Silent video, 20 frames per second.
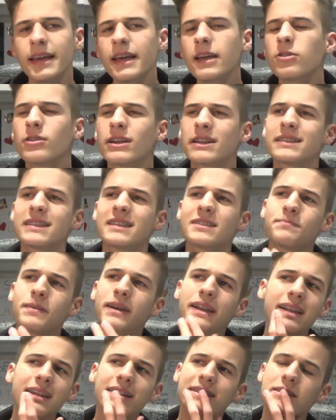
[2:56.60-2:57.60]
E allora se
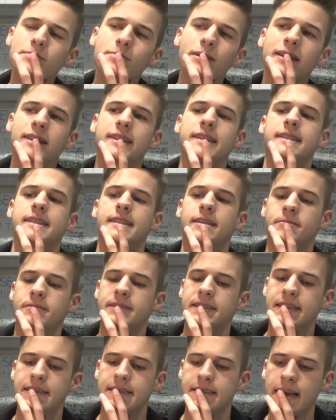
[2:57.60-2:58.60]
Spalletti partisse
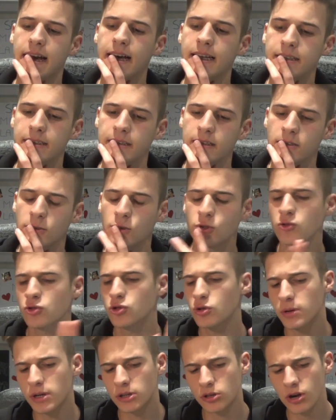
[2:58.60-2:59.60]
quest'estate,
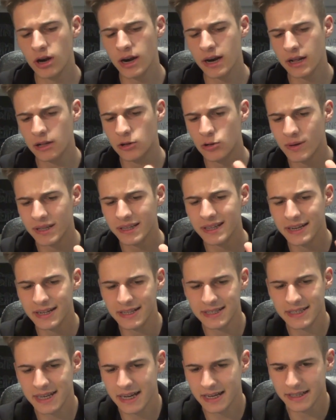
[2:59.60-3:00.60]
giusto per tornare alla domanda
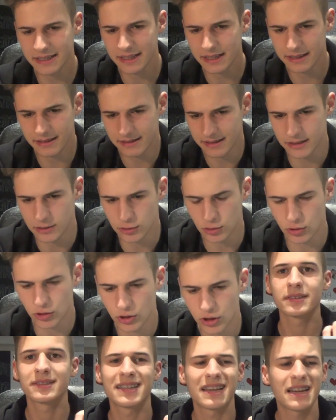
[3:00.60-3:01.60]
iniziale del
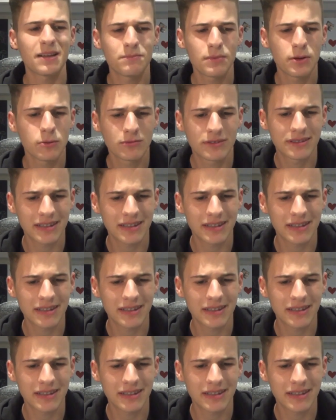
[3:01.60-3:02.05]
titolo, sarebbe un